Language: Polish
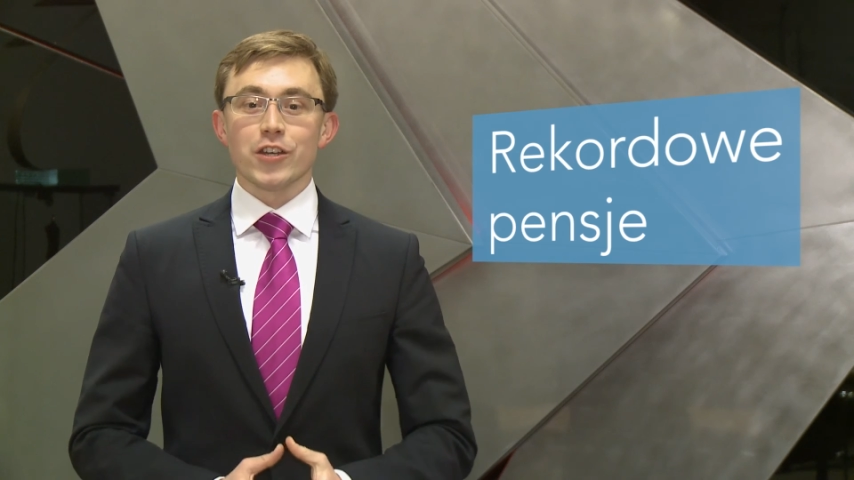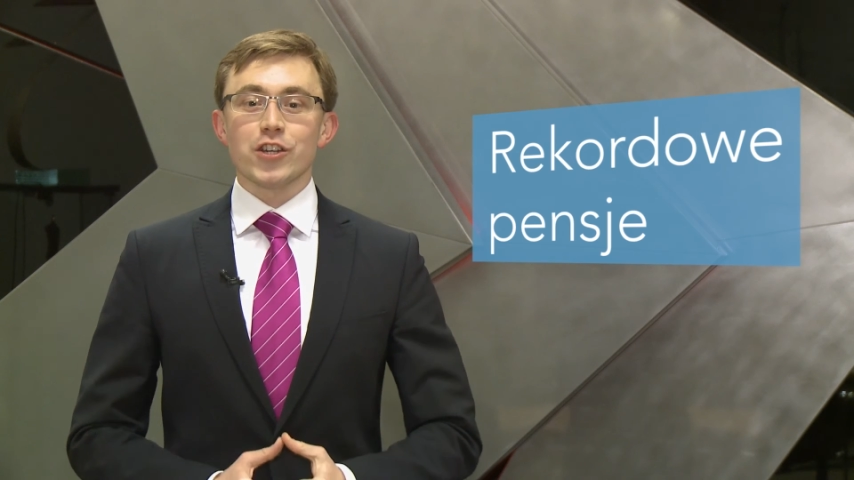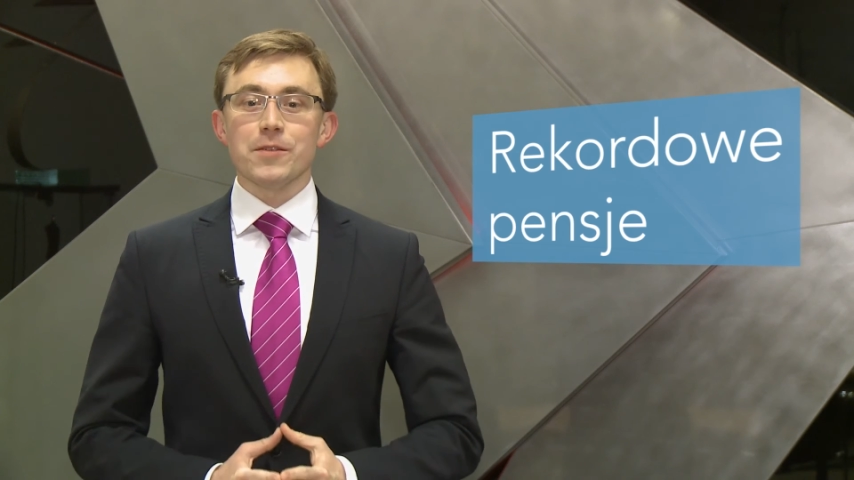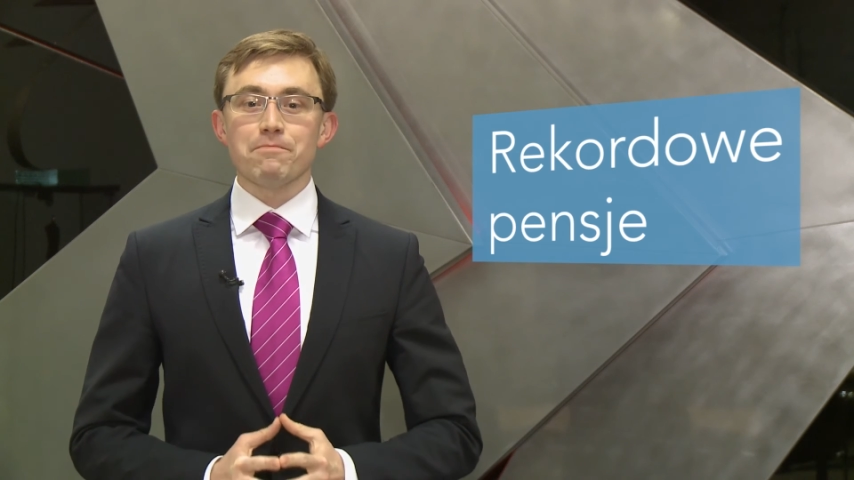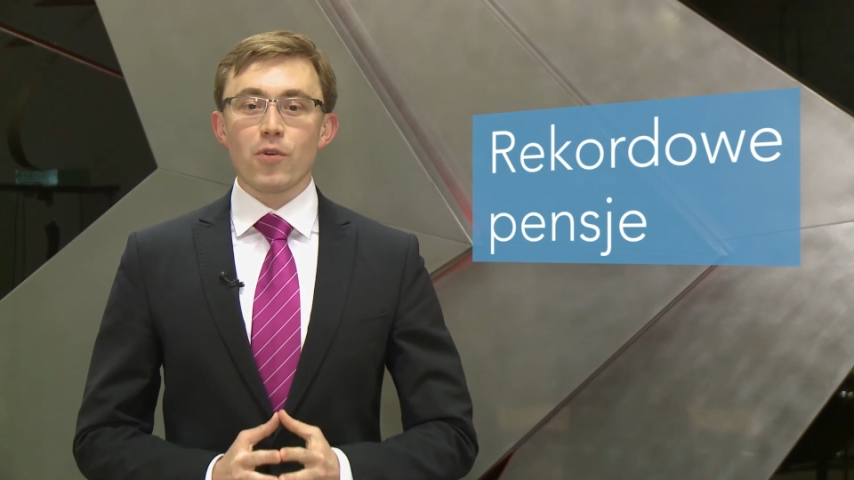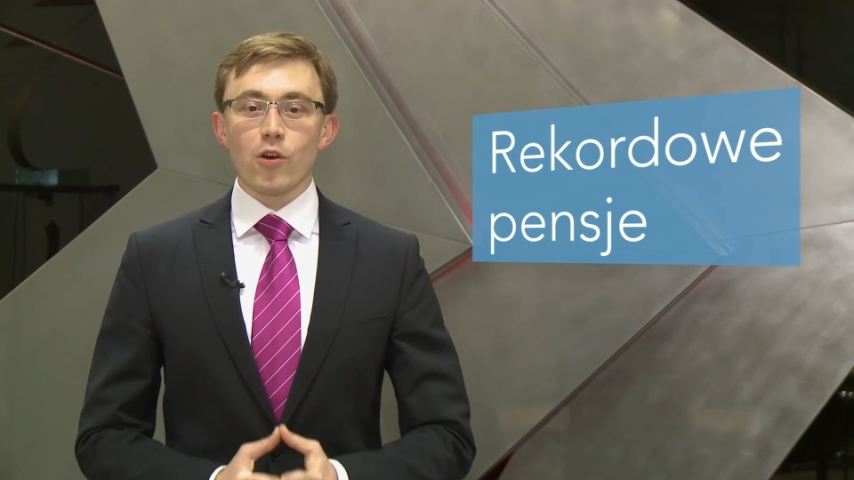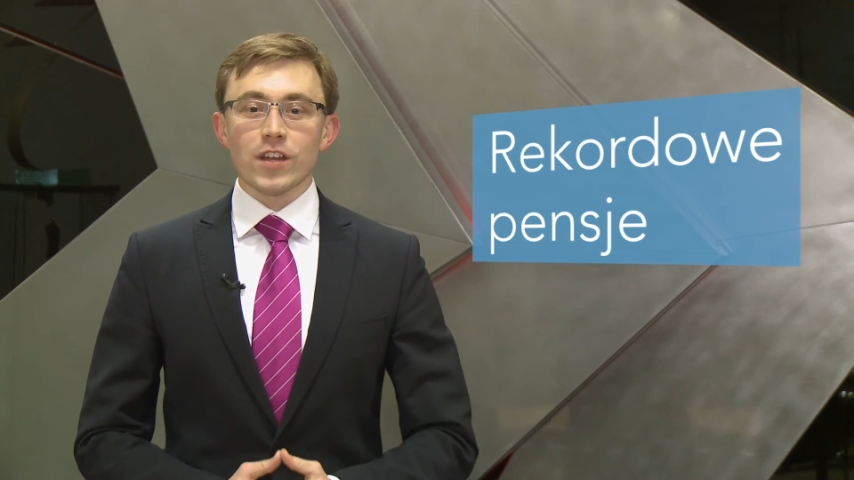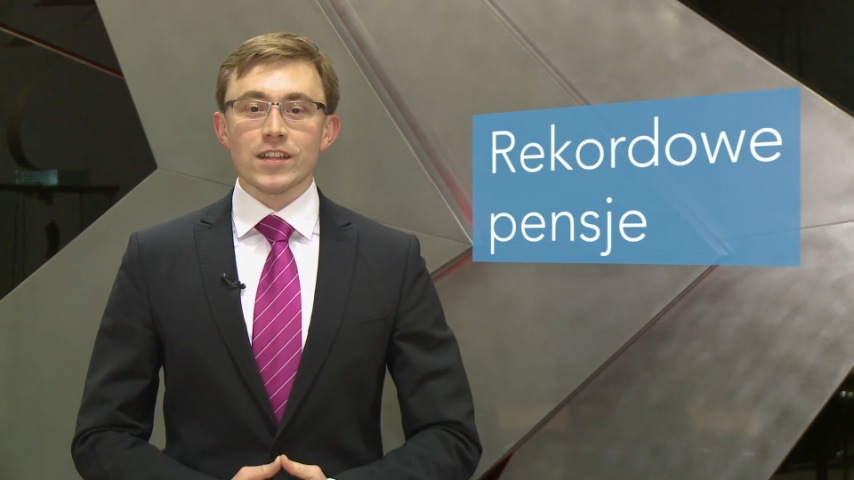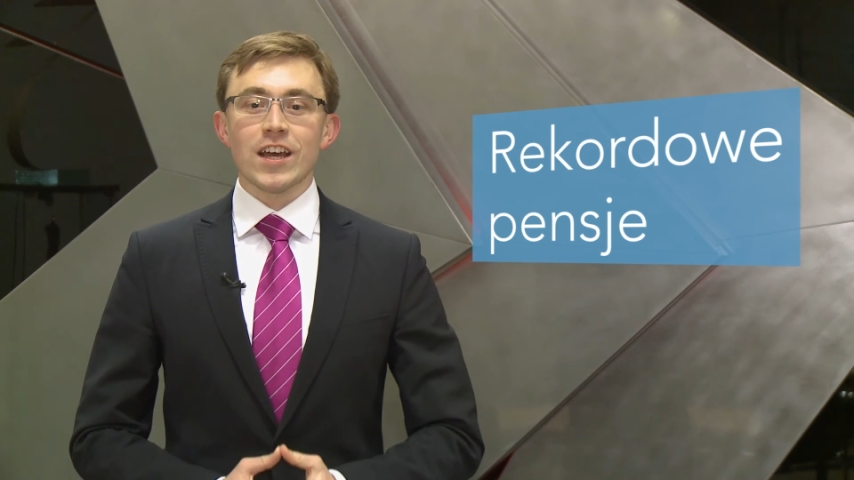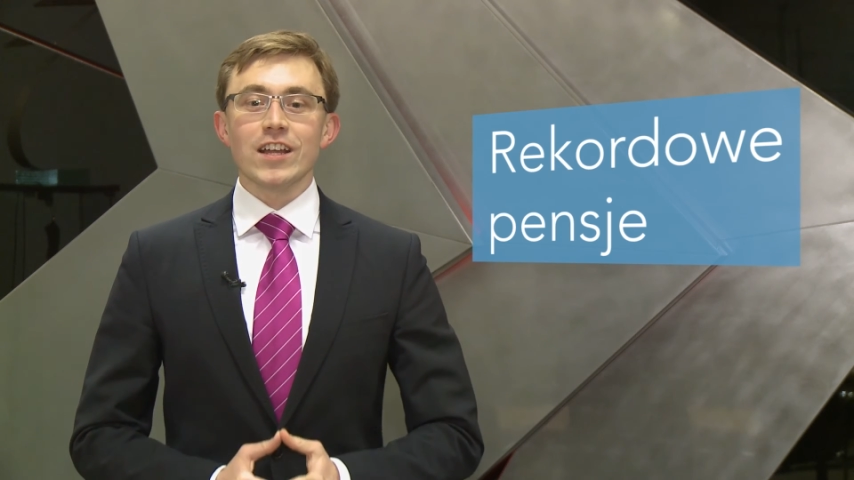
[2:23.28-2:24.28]
czyli
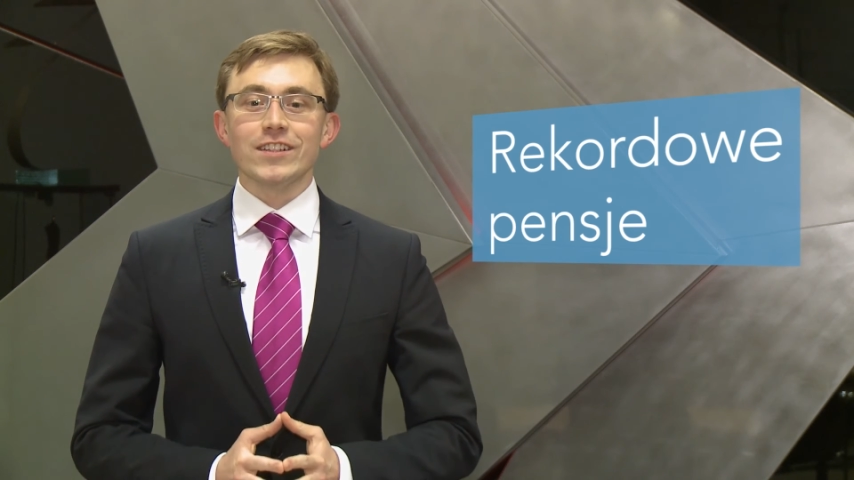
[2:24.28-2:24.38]
ponad